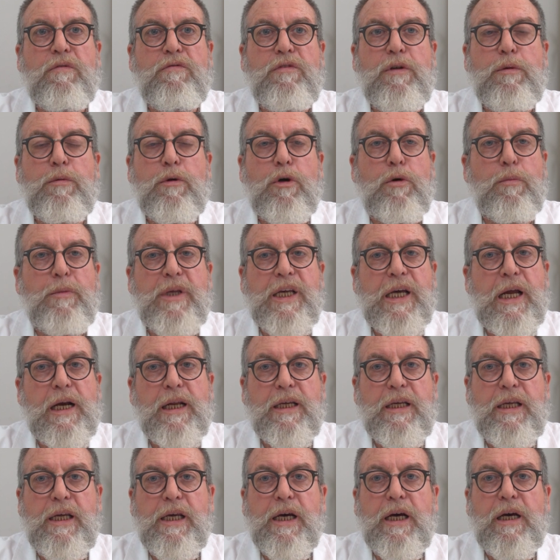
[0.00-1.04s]
de
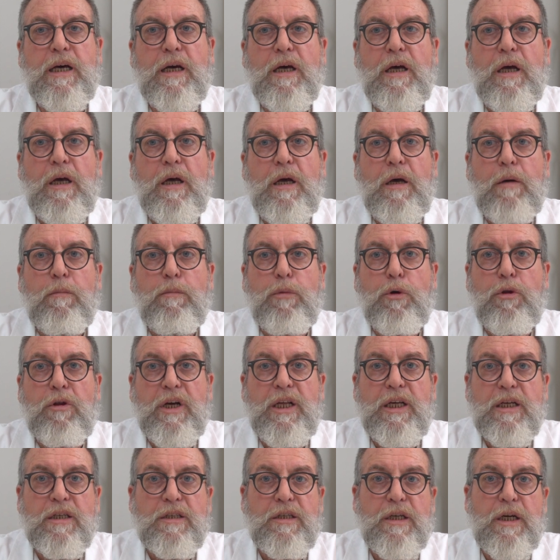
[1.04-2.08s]
fibromialgia
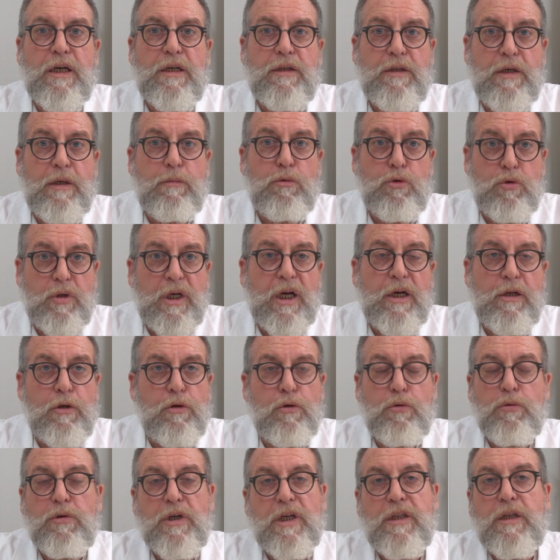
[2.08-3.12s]
podría ser tributario
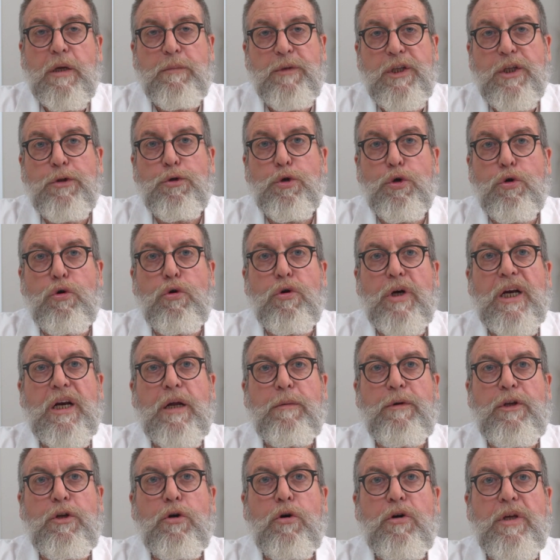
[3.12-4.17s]
de un tratamiento con
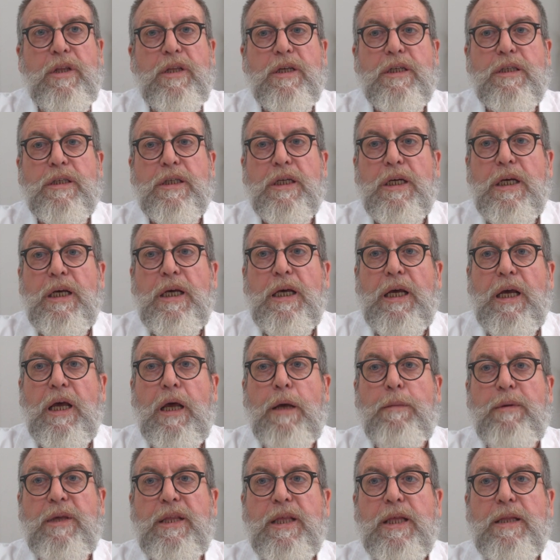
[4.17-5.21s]
cannabinoides.
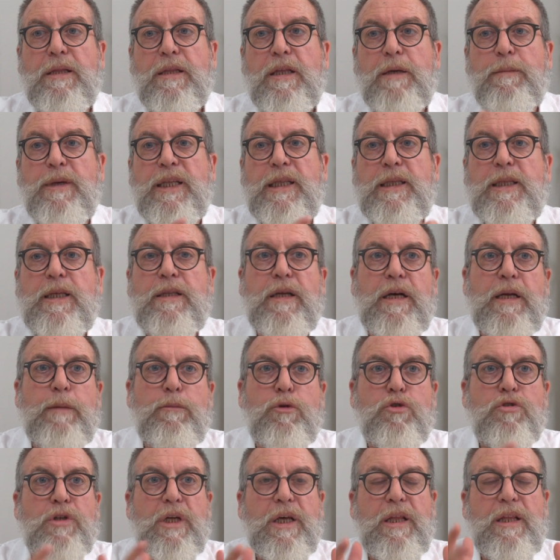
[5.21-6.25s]
Evidentemente
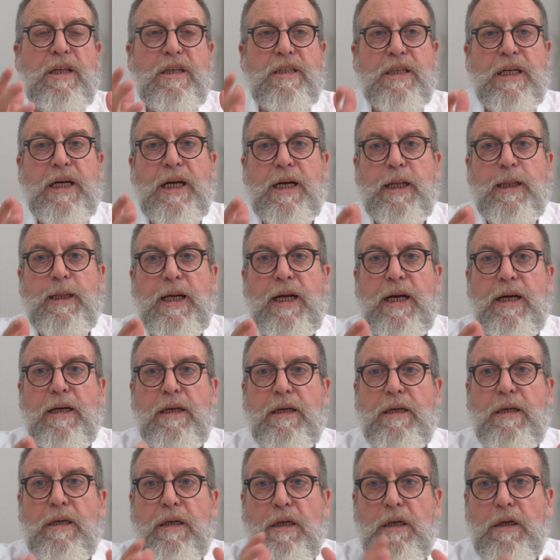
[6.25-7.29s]
tenemos que
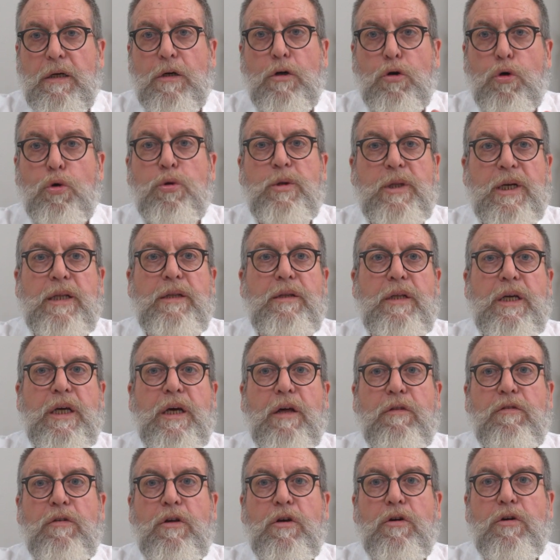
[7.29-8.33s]
descartar
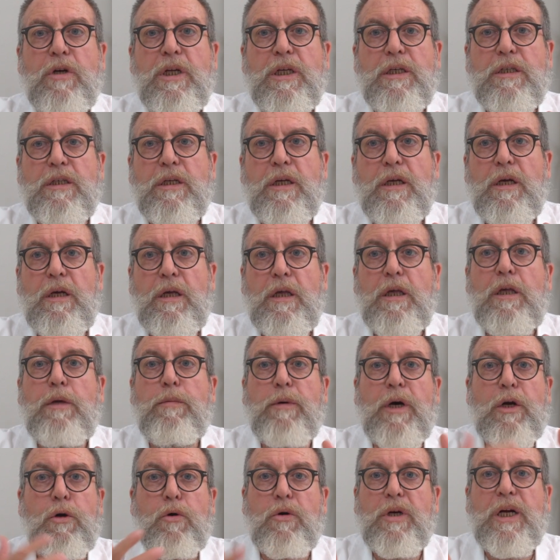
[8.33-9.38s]
contraindicaciones y
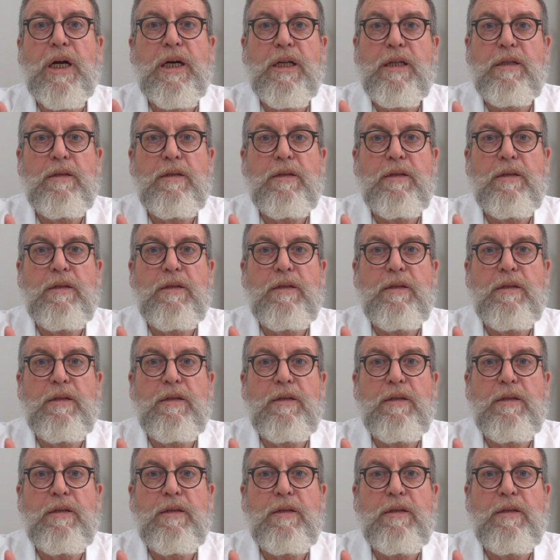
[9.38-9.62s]
valorar